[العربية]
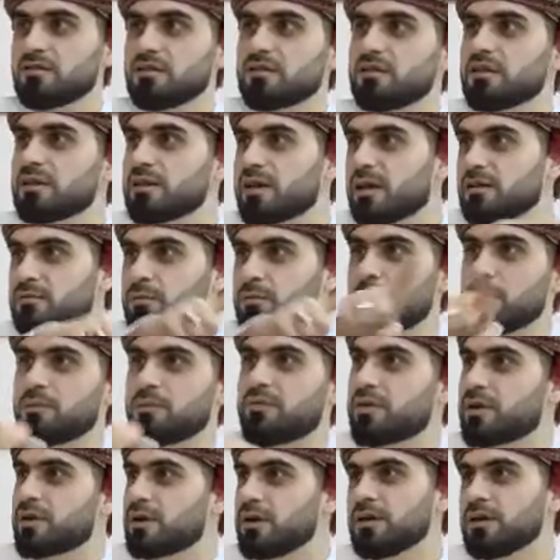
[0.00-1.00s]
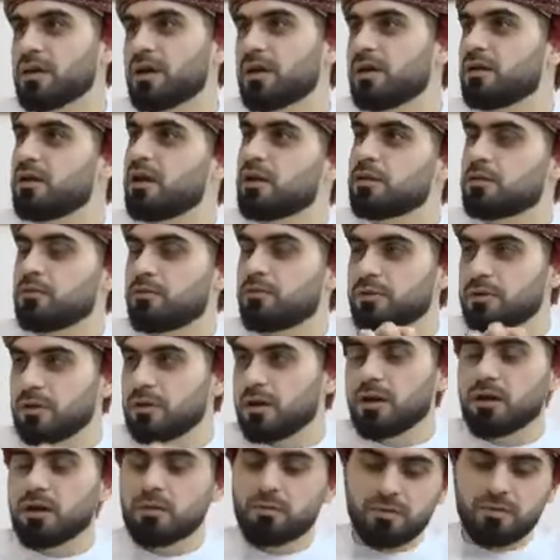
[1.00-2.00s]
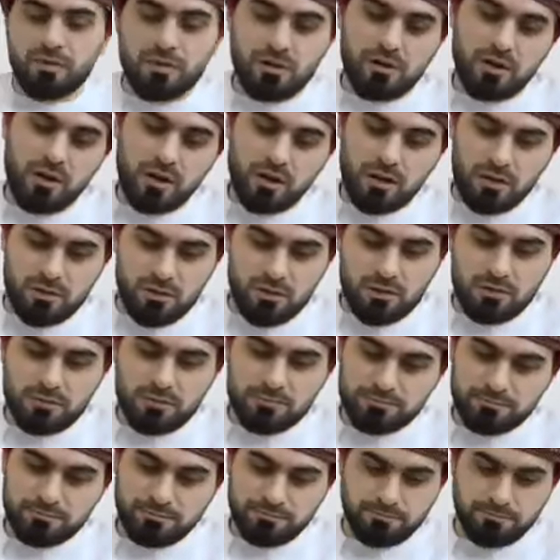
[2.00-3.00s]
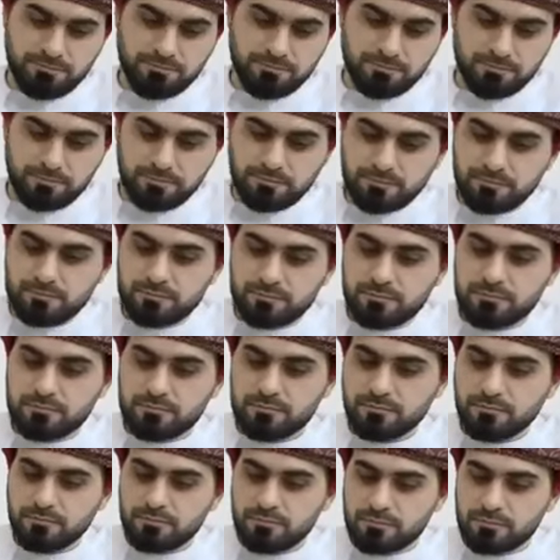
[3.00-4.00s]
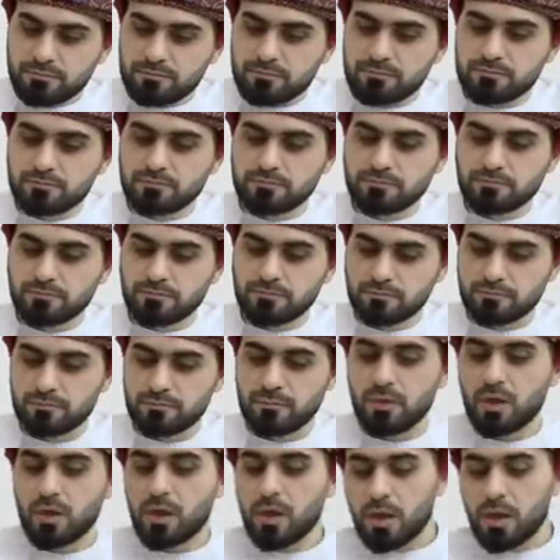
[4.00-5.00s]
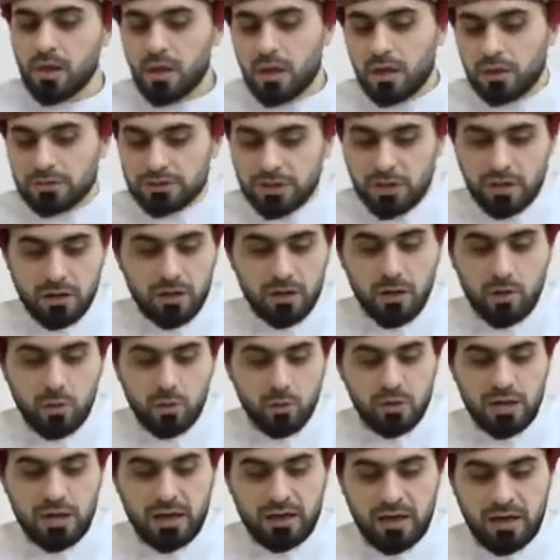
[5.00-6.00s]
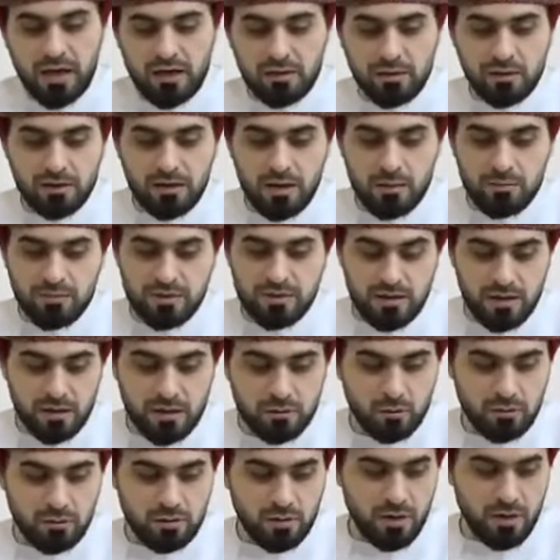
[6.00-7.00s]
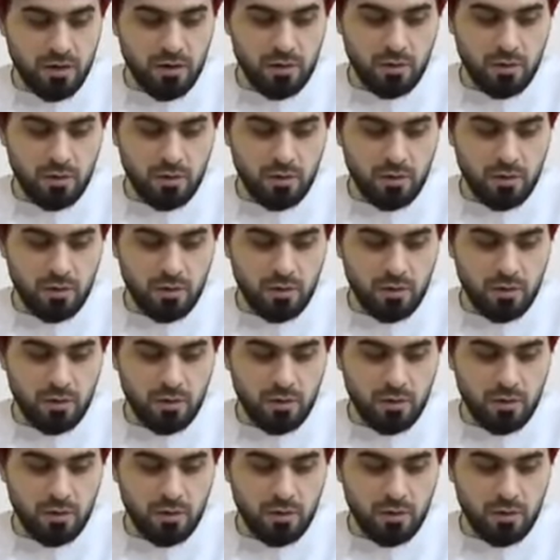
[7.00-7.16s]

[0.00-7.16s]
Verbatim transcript: تلك اسباب فرعيه يعني ممكن. في النهايه مثلا هكذا ينبغي ان تزول تلك ايضا شيخنا هناك ايضا امثله تطرح